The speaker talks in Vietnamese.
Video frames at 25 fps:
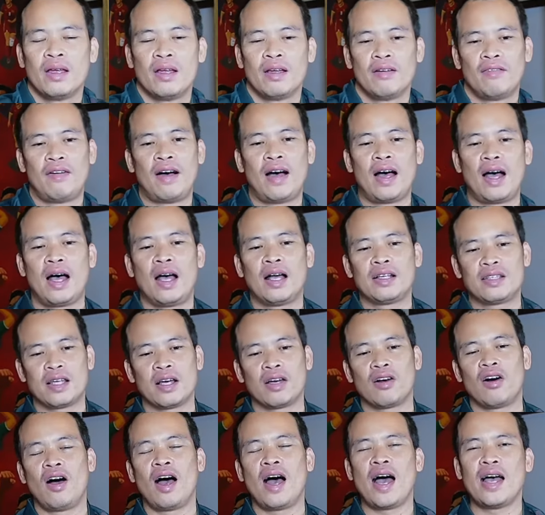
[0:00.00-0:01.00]
Và sẽ
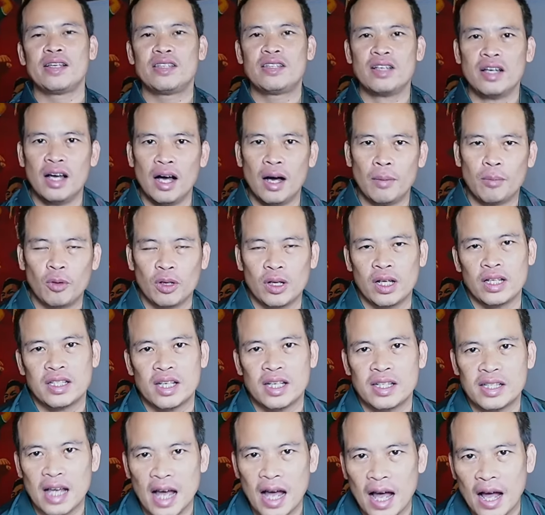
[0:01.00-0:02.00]
có hai trường hợp có thể
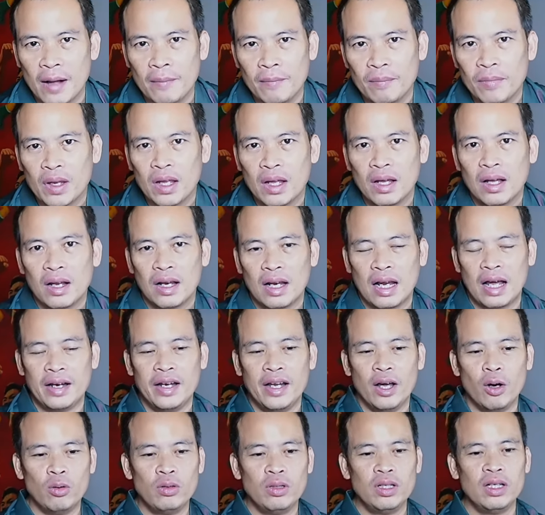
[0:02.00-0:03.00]
xảy ra là
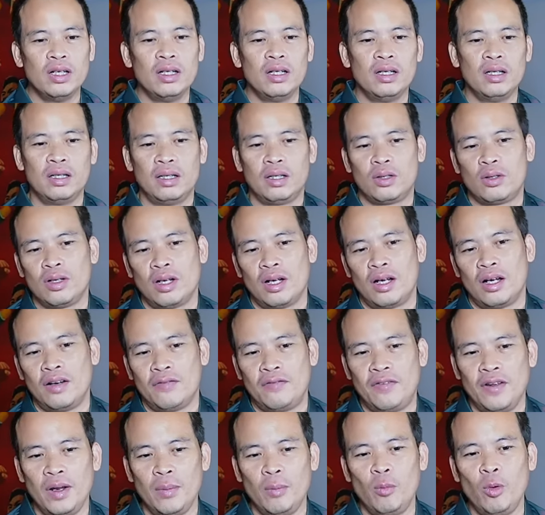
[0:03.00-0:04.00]
nếu như
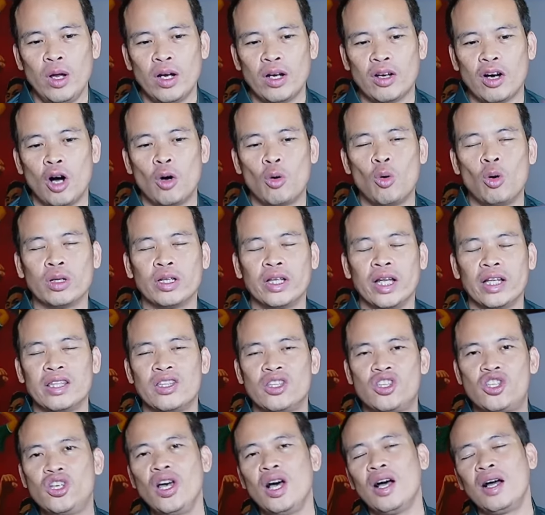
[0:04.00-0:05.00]
Filip Nguyễn có quốc tịch
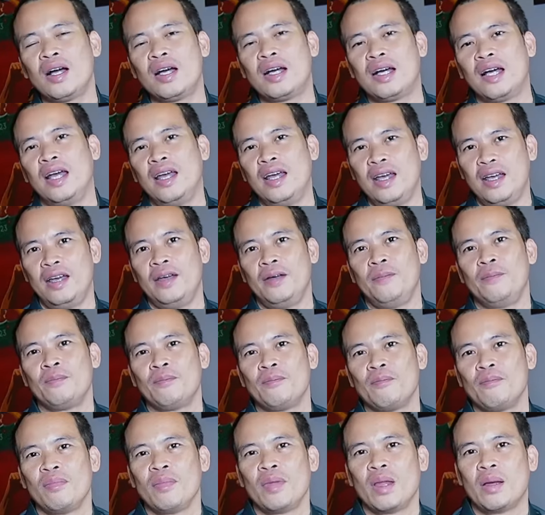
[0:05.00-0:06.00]
trước khi
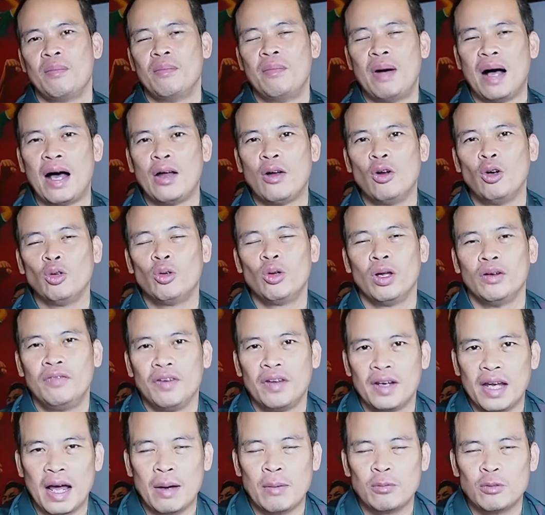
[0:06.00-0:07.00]
mà đội tuyển
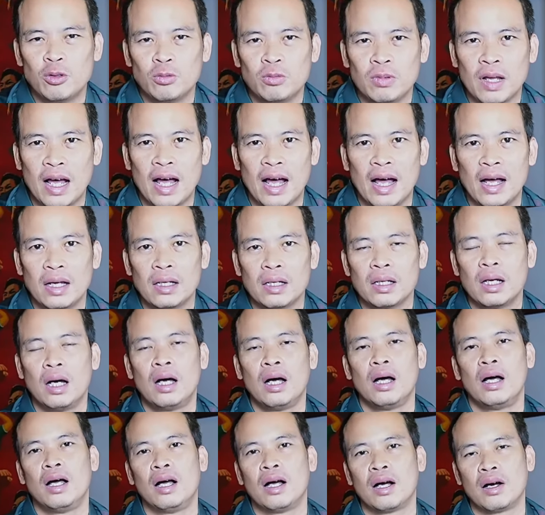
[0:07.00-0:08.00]
Việt Nam của chúng ta
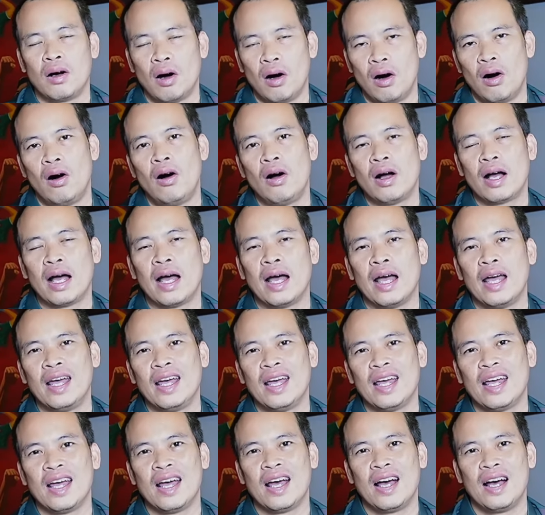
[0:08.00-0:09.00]
có
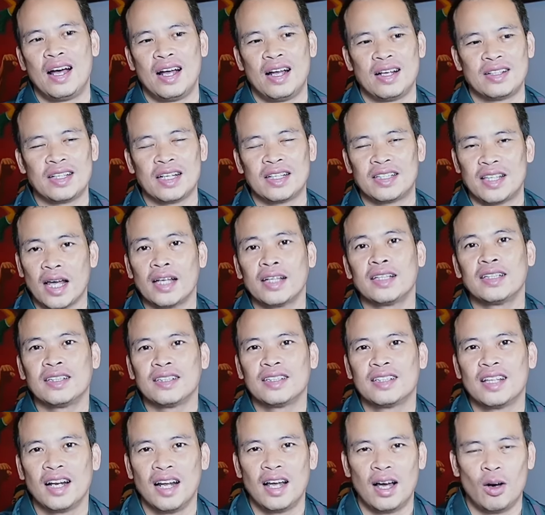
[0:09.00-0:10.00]
cái danh sách,
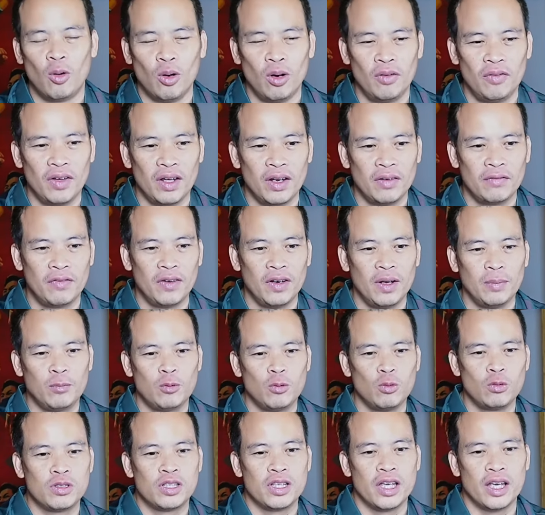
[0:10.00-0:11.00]
tức là huấn luyện viên Philippe
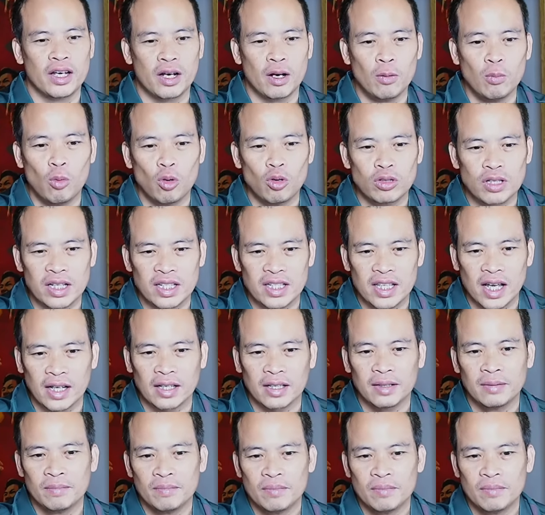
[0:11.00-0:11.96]
Chu Sie công bố danh sách,